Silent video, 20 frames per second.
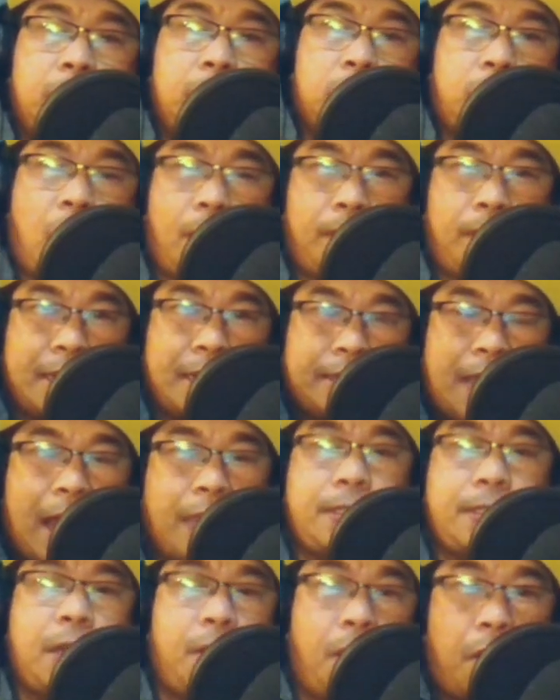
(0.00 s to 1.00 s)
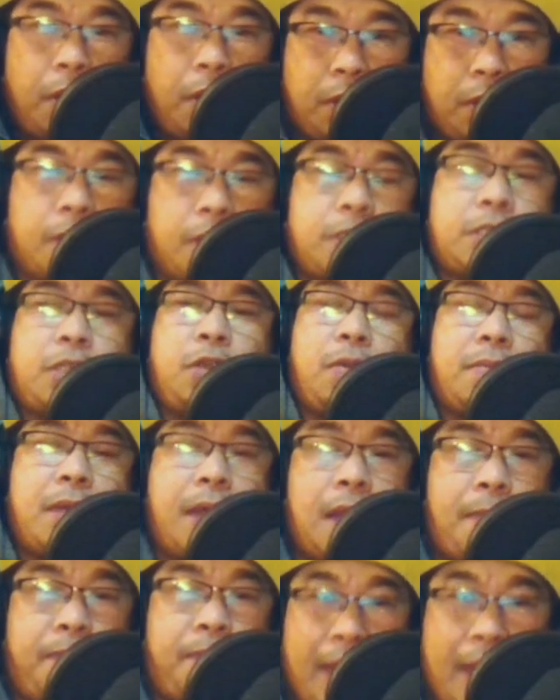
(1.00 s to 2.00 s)
Sobrang taas ng onions, yung
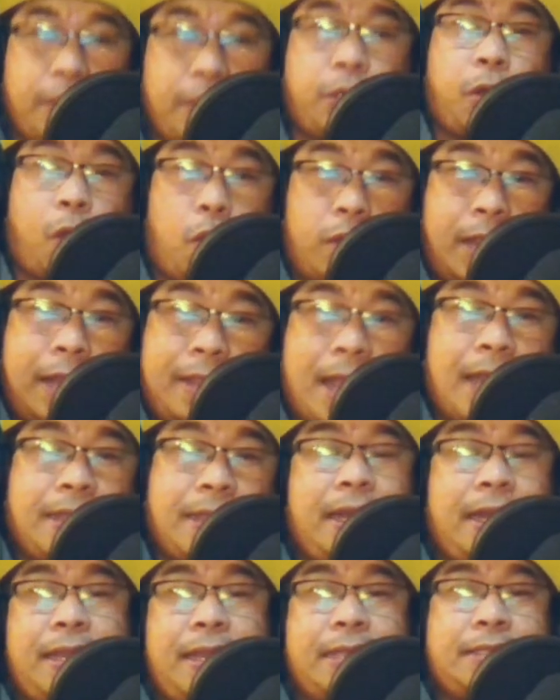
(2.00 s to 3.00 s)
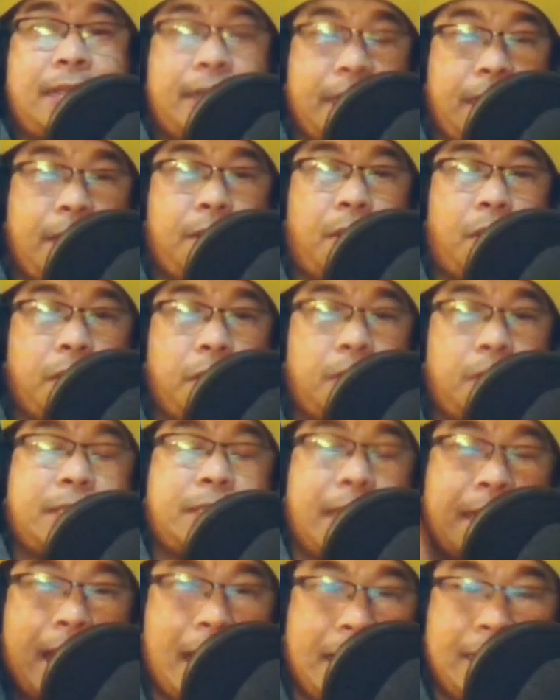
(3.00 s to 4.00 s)
mga flight crew nagdadala ng sariling onions
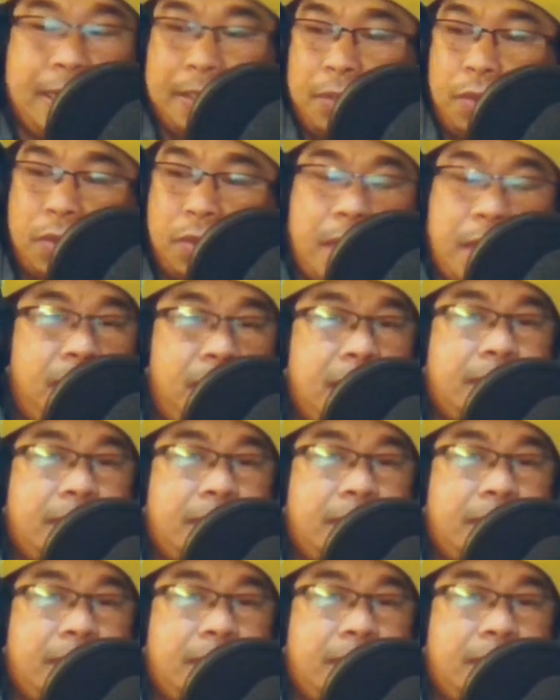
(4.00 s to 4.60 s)
na galing kung saan man